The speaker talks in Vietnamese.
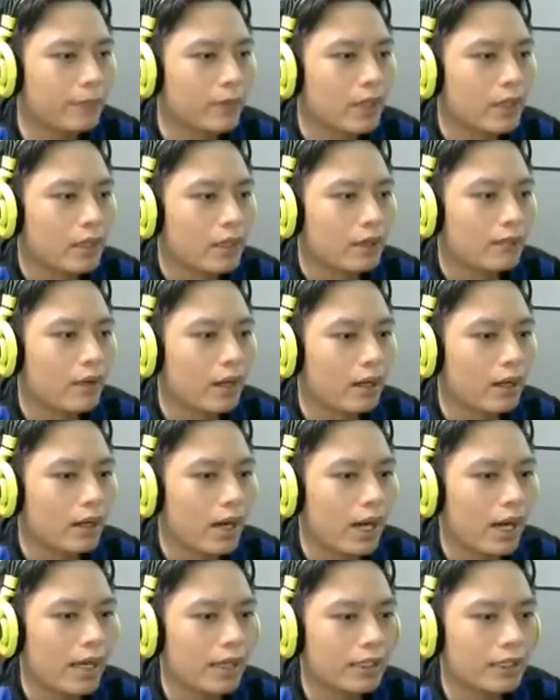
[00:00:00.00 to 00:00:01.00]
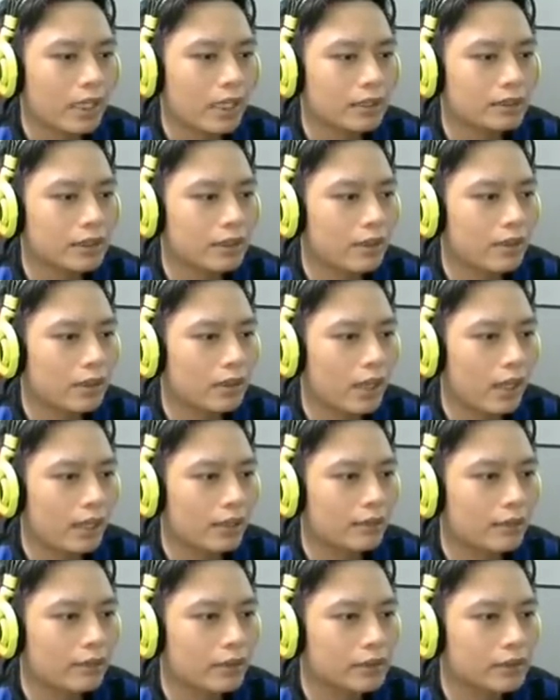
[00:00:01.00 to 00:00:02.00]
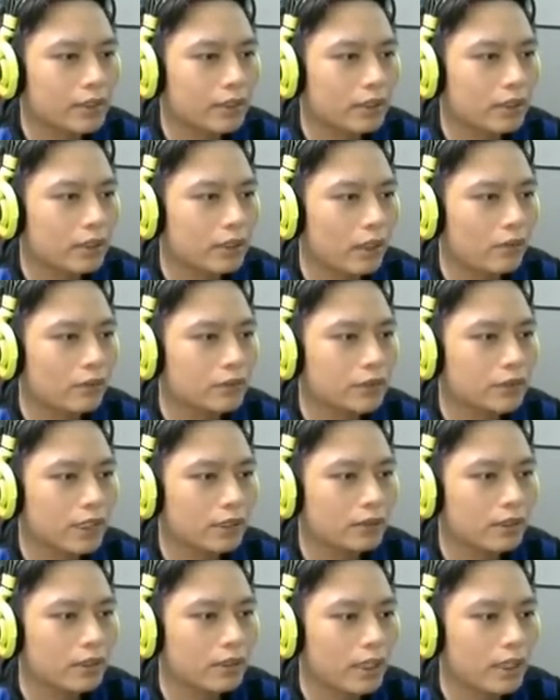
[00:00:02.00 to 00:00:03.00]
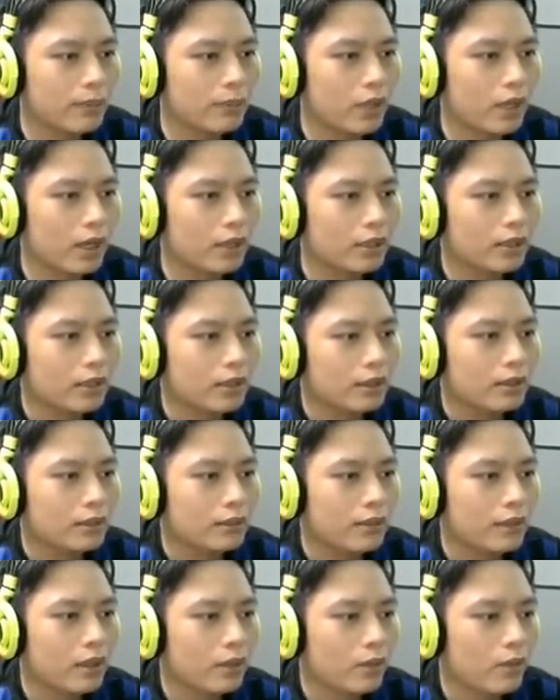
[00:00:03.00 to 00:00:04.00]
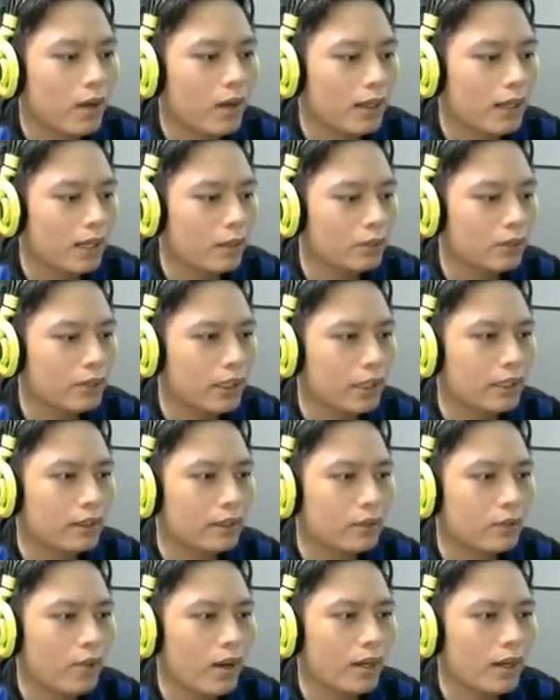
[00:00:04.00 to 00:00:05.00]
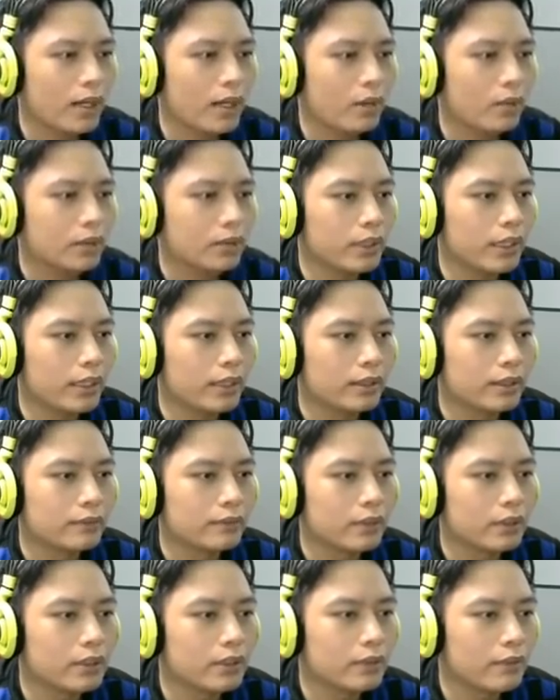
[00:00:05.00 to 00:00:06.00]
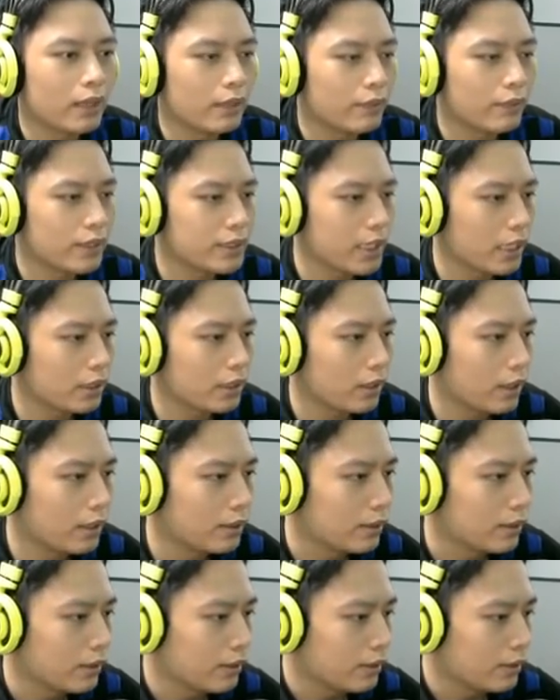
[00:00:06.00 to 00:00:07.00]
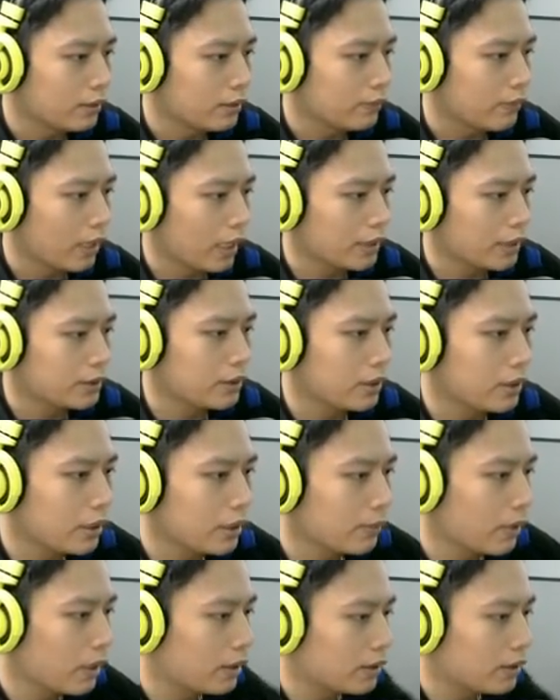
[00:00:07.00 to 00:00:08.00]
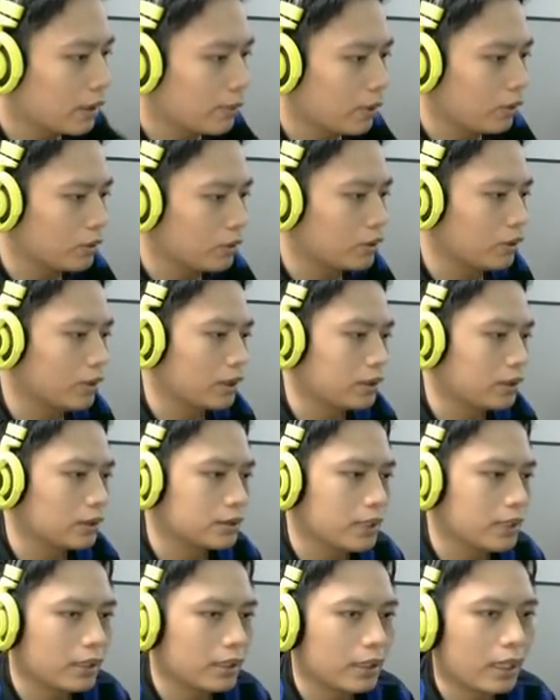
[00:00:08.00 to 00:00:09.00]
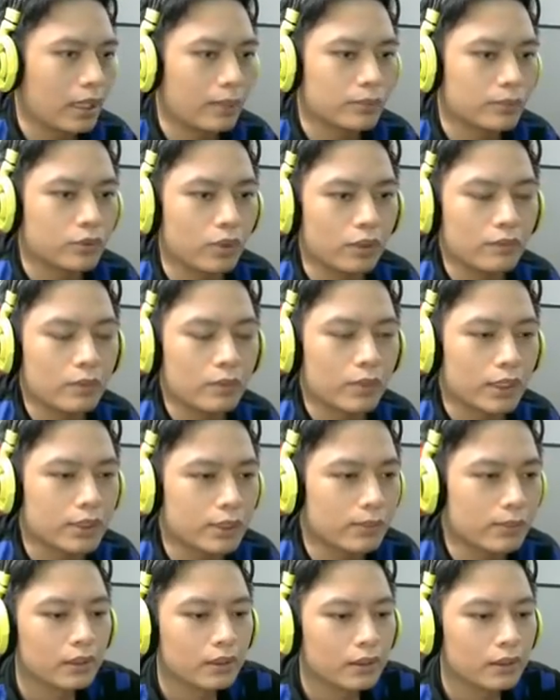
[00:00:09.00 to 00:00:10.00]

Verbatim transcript: kịp vâng hai hit đang dí vào người và xích được không xích được tiếp rồi và vâng, quăng lại ulti quăng lại ulti và như vậy là vẫn chết rồi và anh chưa kịp ấn à, cái bluton để tự sát thì đã nằm xuống một cái